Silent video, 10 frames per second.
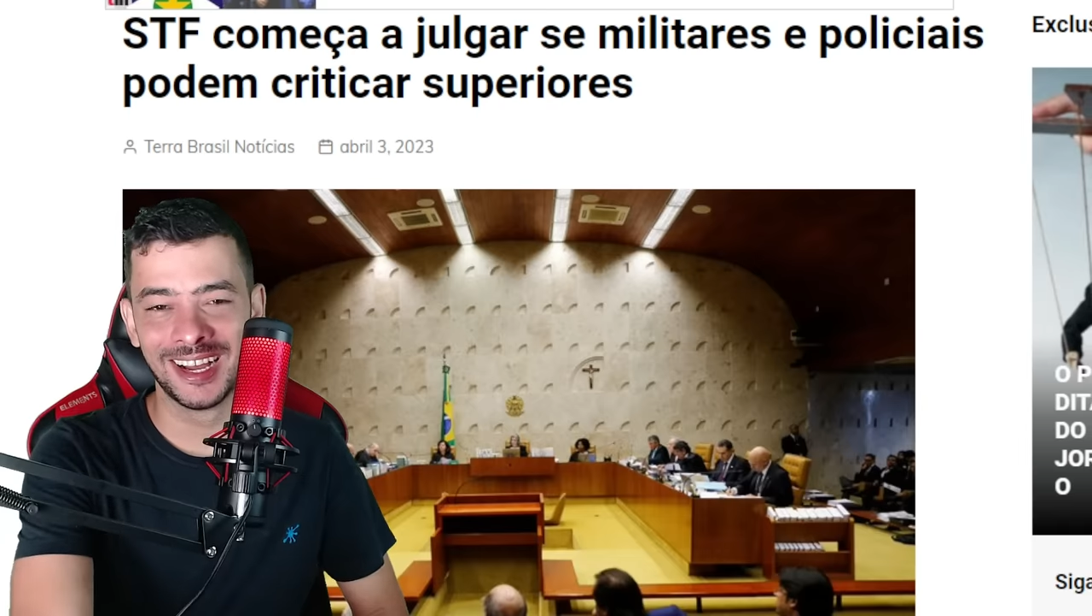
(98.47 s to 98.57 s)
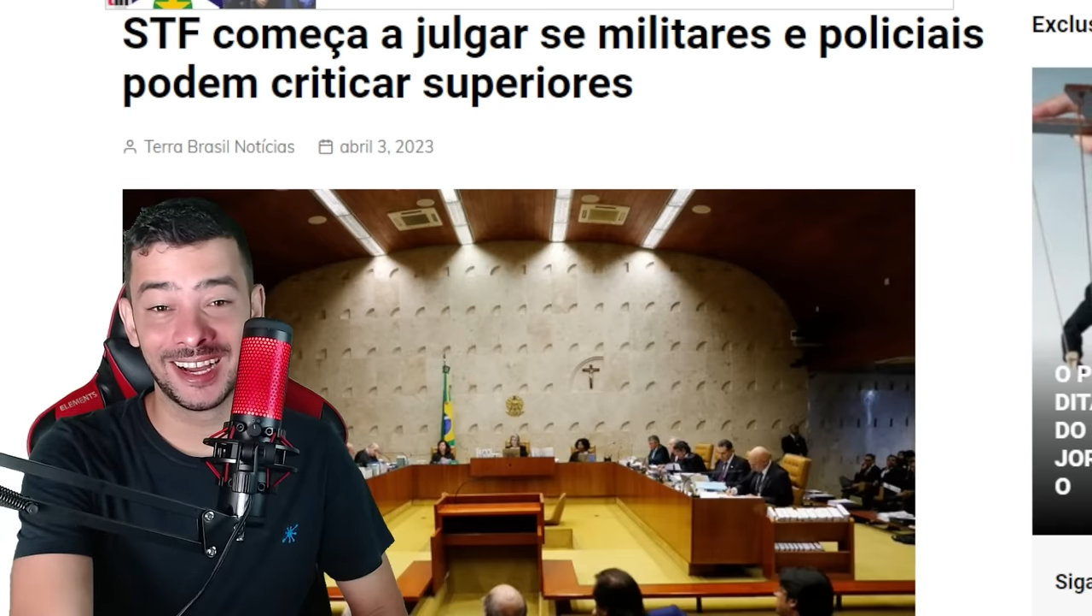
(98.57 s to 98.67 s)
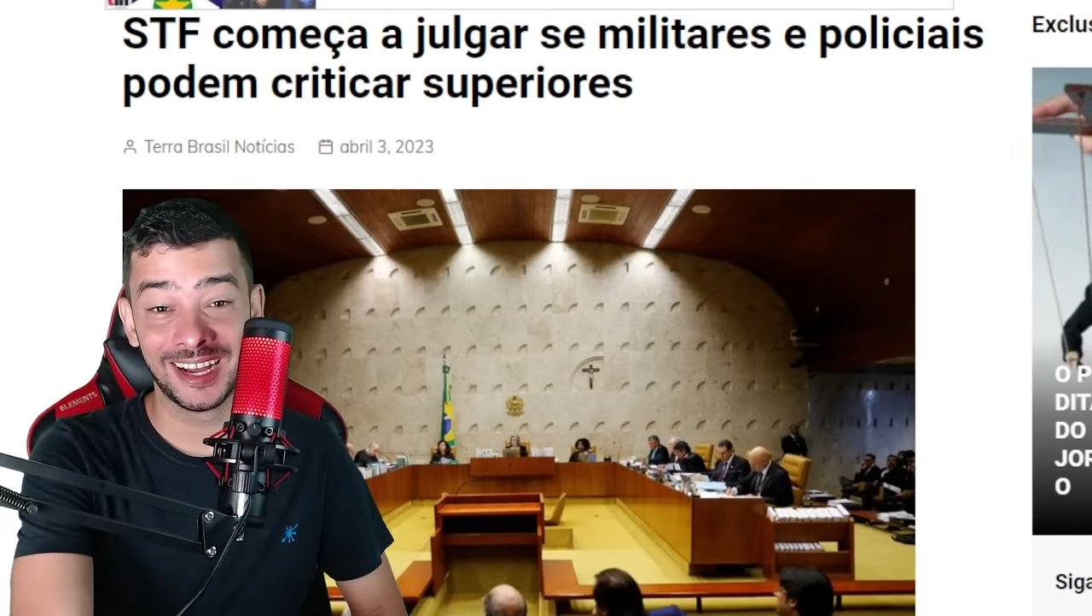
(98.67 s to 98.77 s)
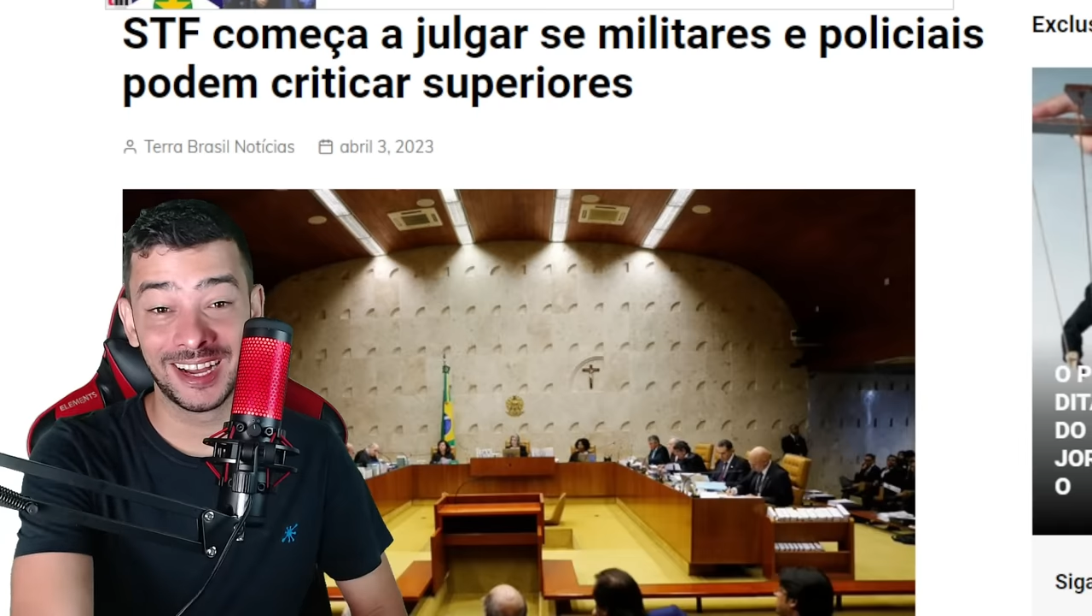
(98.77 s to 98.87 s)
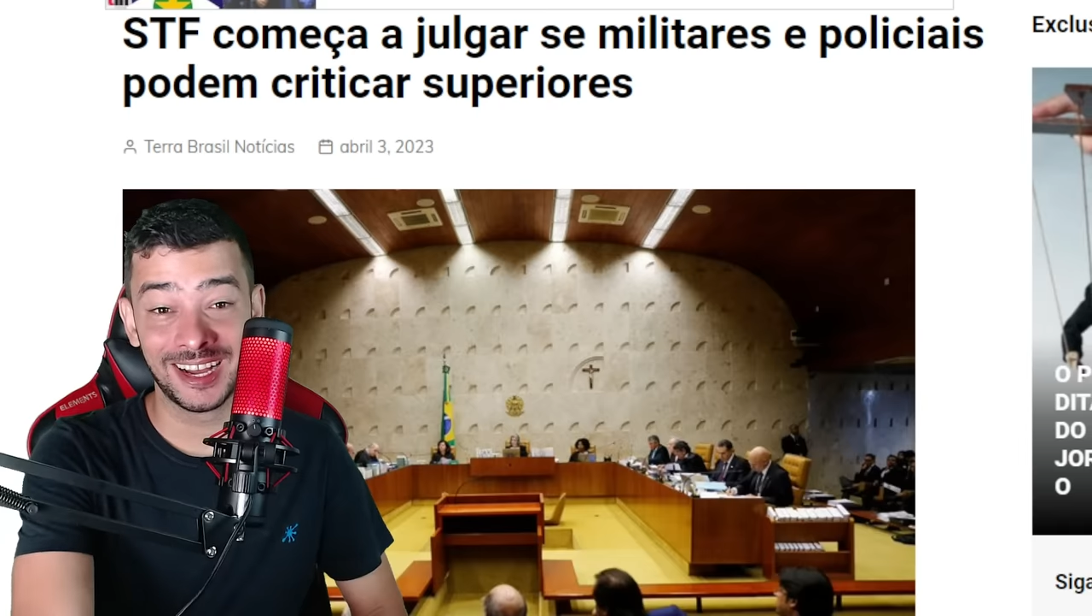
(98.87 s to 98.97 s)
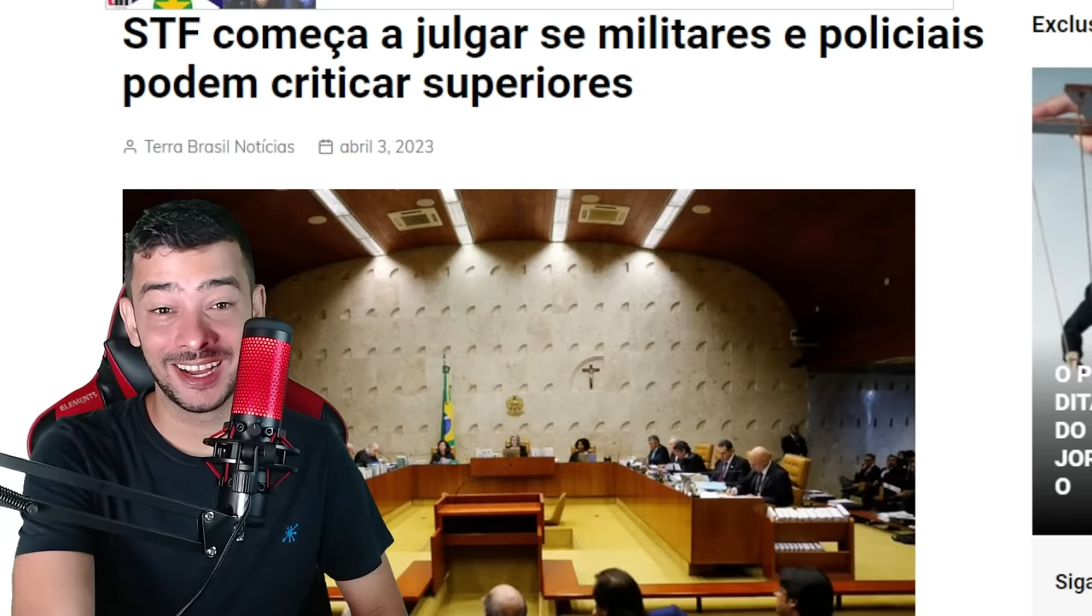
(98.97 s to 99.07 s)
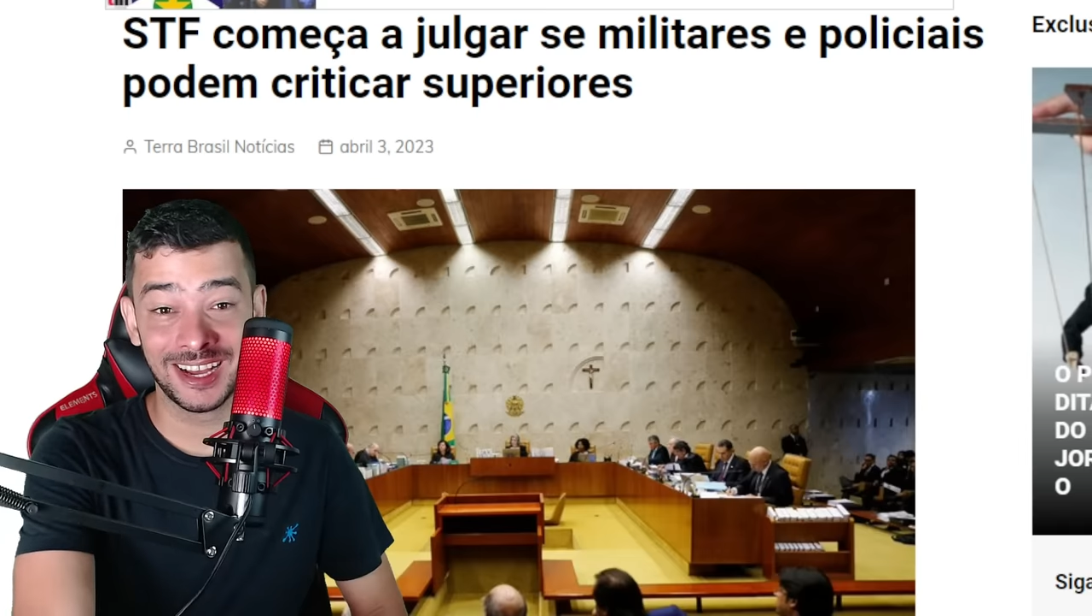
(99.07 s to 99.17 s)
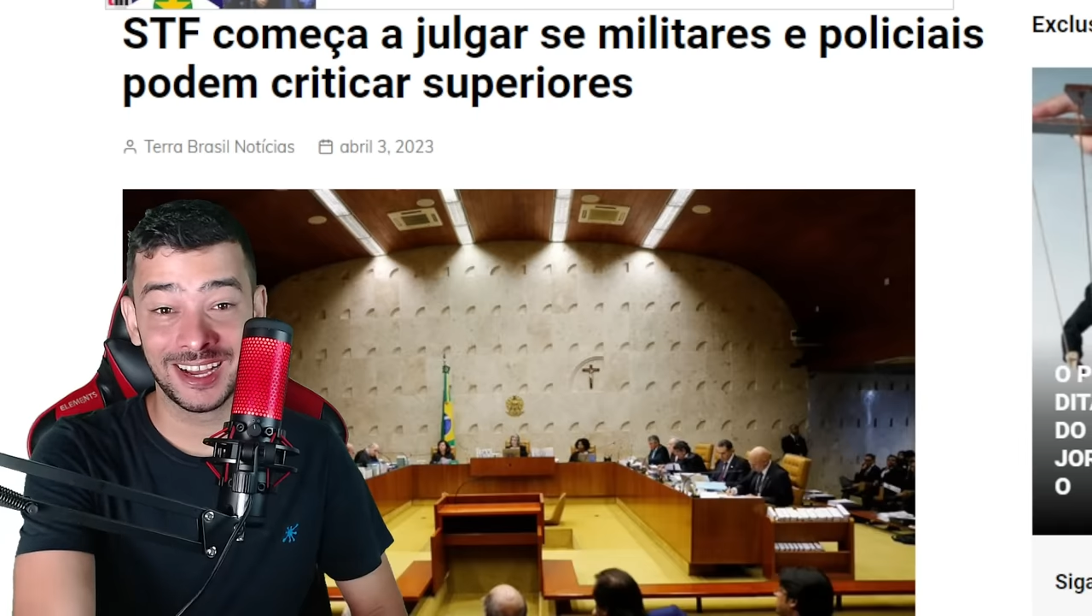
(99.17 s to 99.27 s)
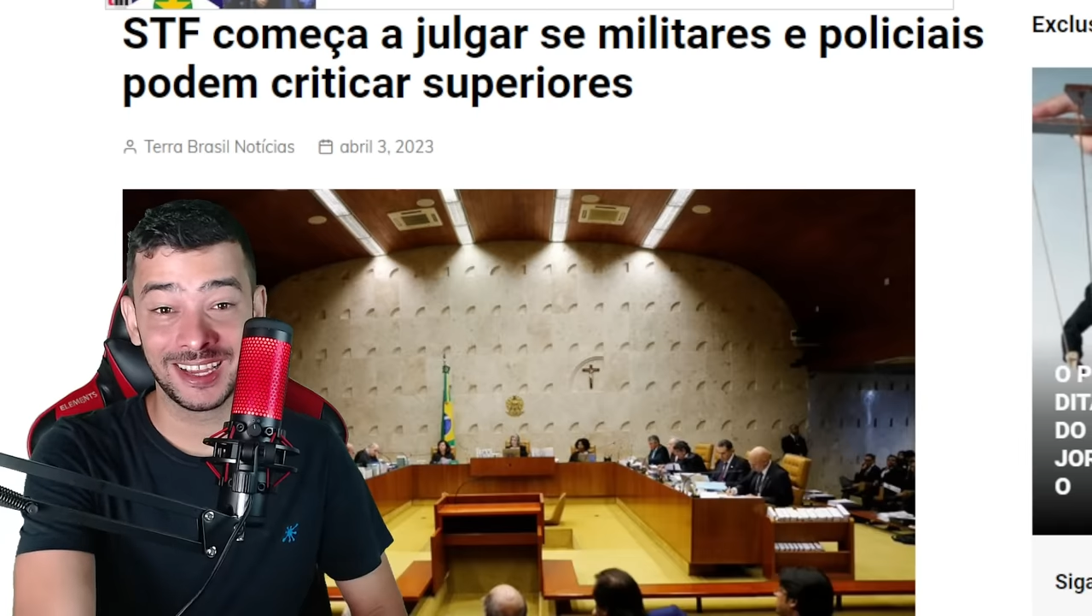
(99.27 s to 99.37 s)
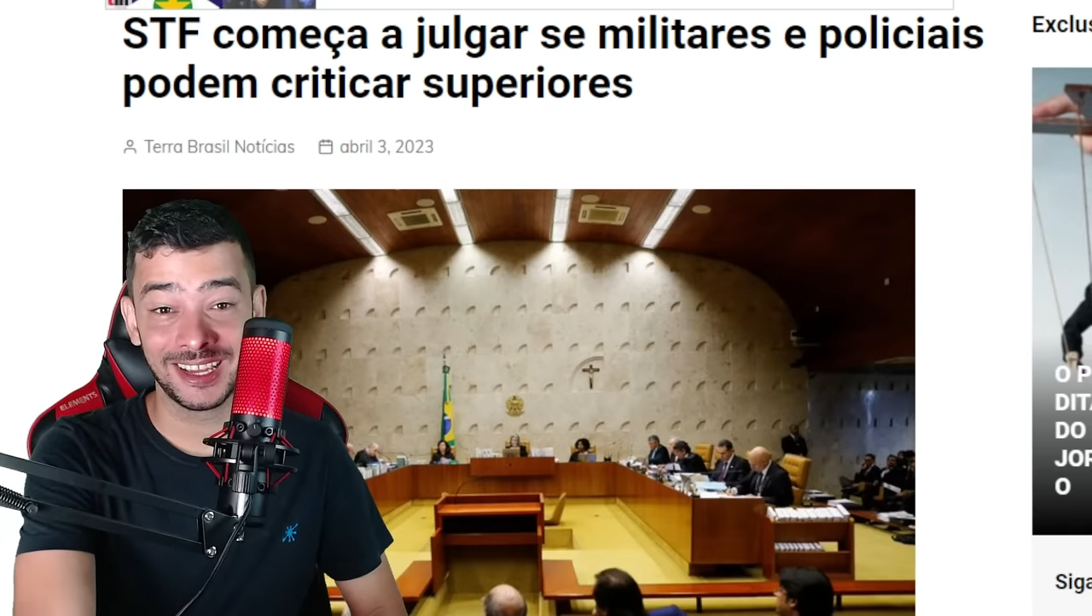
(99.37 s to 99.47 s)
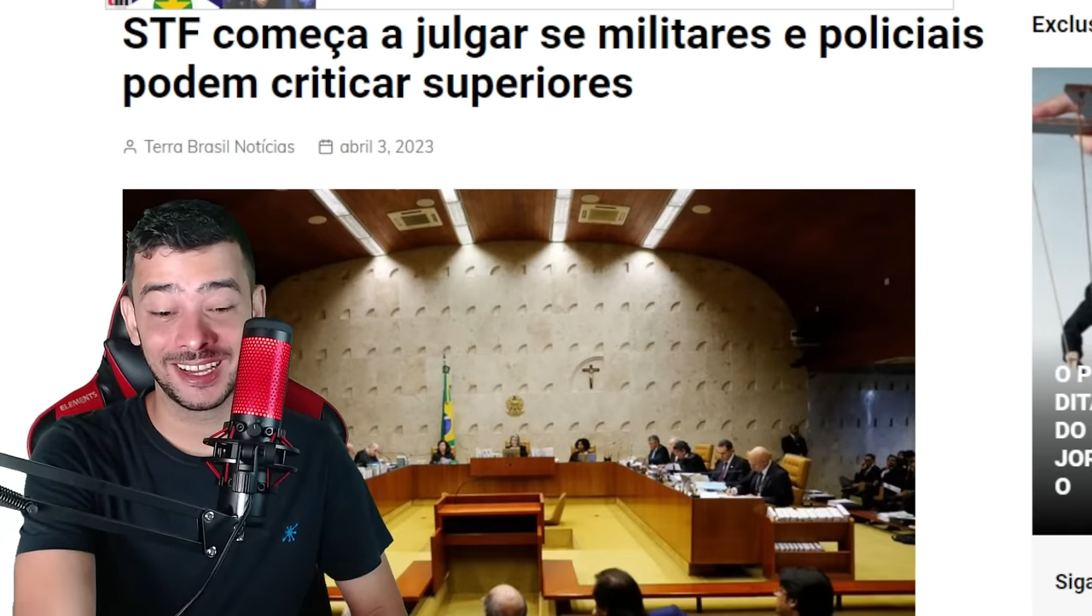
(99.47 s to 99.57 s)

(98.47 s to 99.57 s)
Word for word: Ai,